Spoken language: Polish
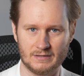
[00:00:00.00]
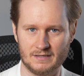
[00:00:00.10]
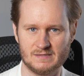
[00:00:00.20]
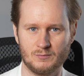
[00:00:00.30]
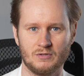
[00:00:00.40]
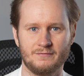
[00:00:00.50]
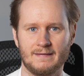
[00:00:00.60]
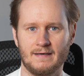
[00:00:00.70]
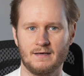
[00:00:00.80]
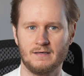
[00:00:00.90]
ona jest
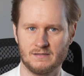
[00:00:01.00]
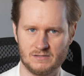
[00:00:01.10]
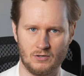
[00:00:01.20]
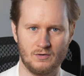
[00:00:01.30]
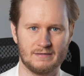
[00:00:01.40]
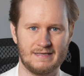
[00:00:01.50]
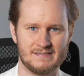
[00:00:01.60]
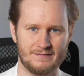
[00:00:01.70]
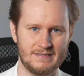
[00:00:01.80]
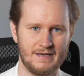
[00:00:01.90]
zbudowana, co ona
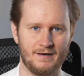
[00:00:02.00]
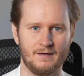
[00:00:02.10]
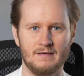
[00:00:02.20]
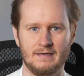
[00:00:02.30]
zawiera.